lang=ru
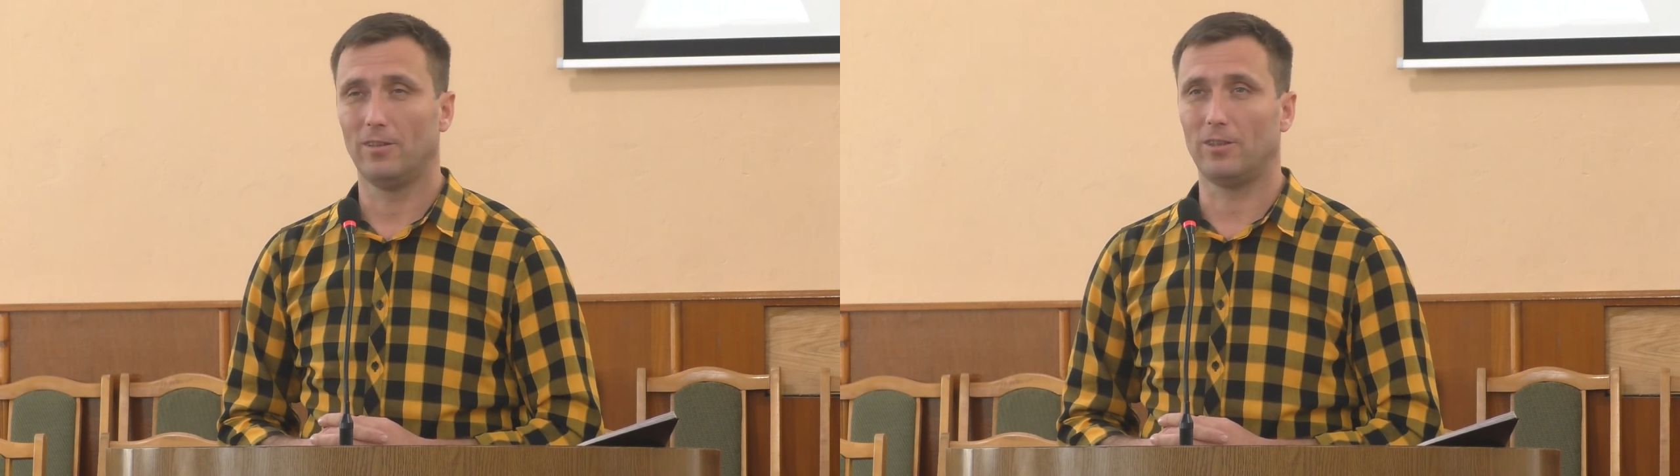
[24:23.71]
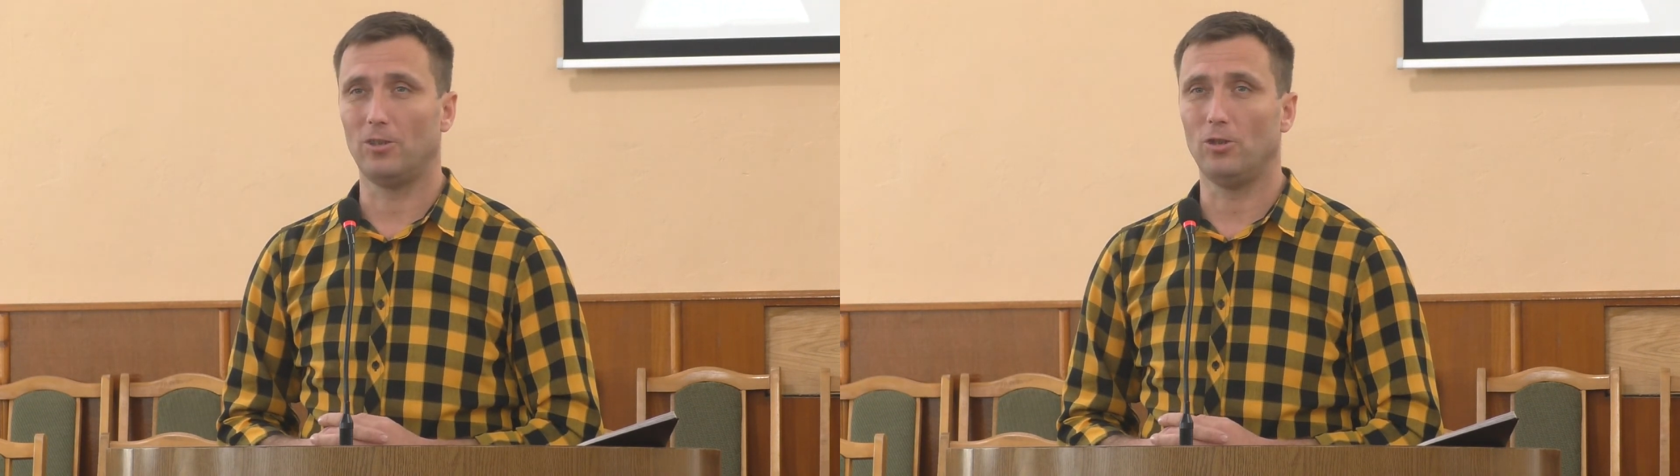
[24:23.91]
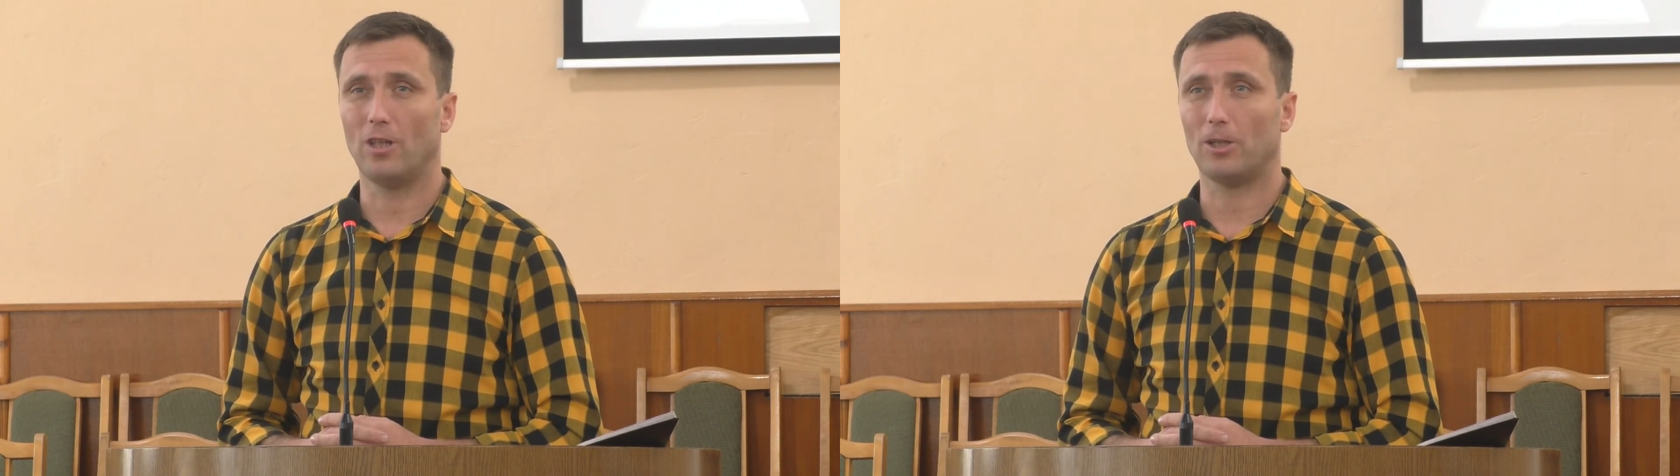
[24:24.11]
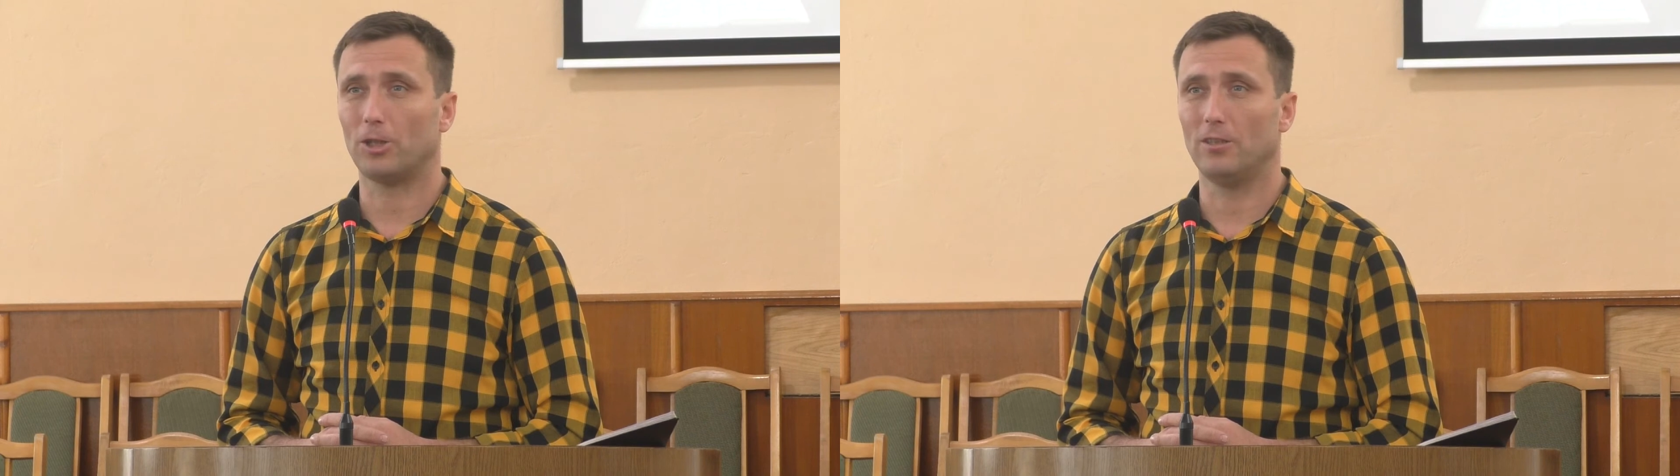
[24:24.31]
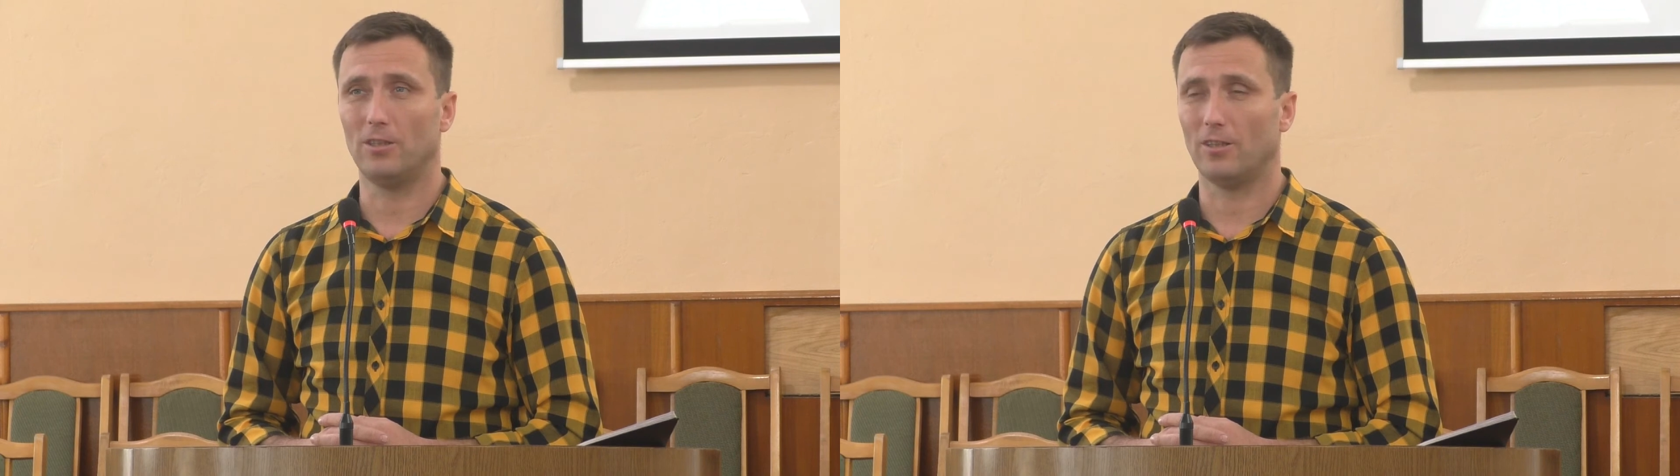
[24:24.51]
это не
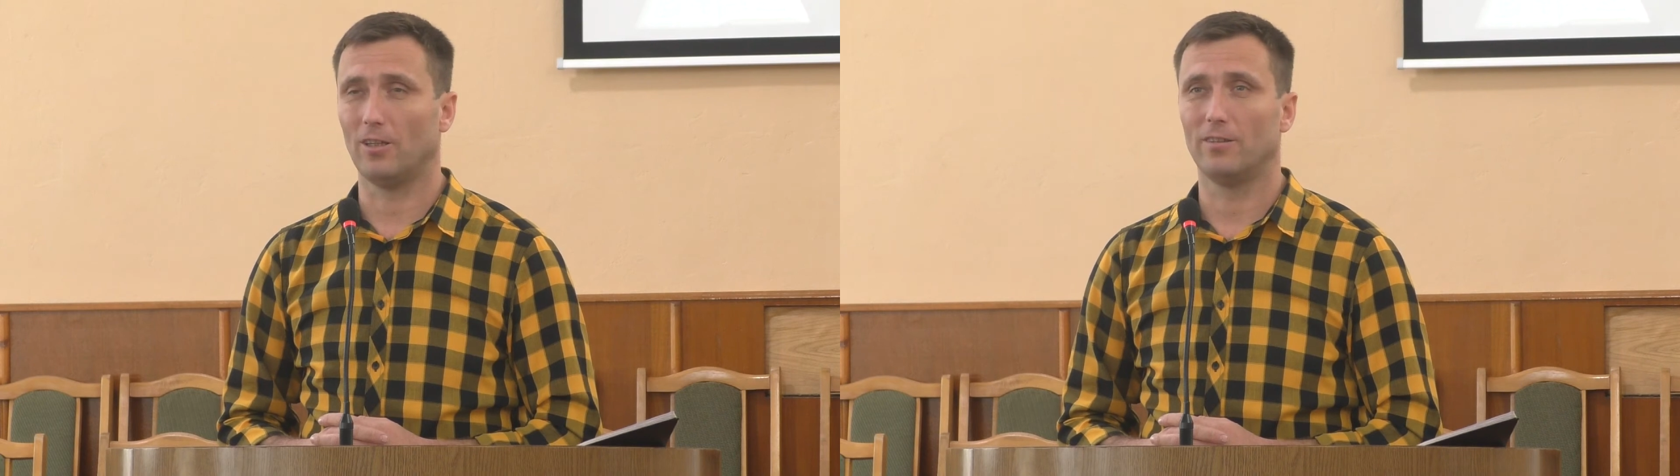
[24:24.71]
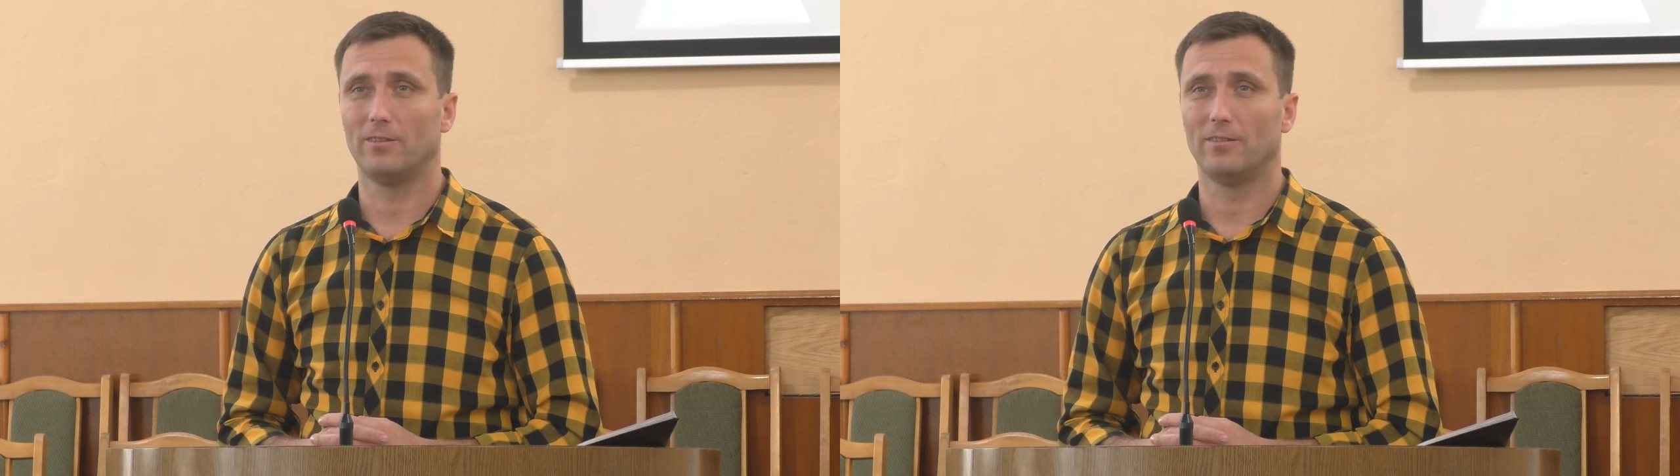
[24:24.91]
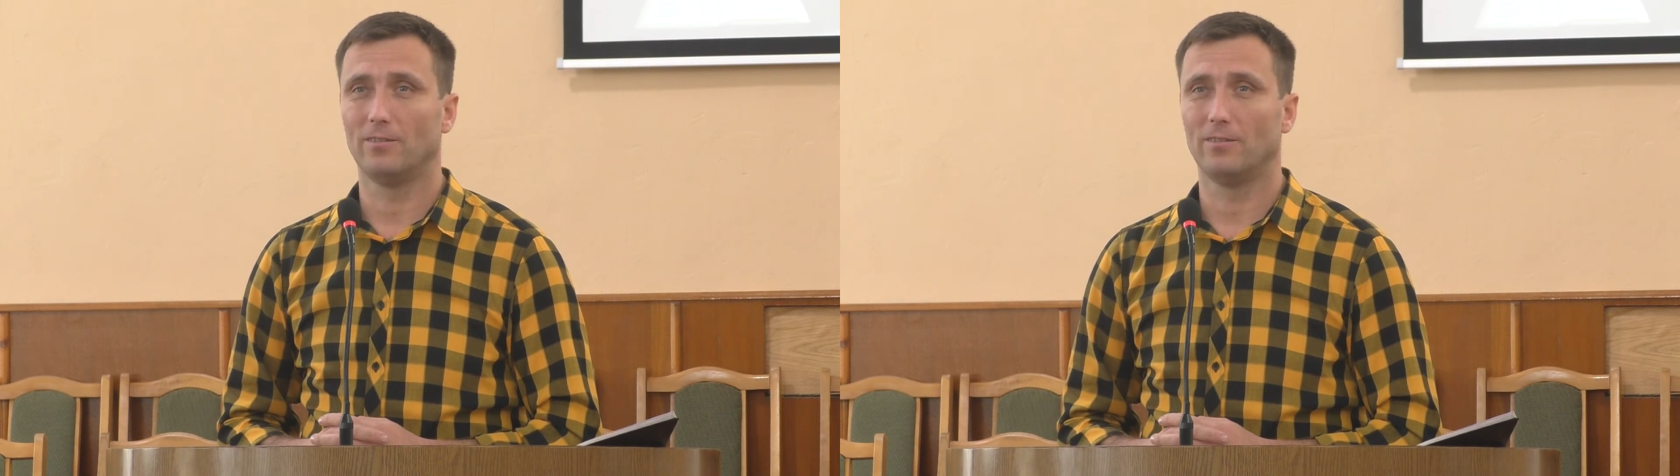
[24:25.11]
наше дело.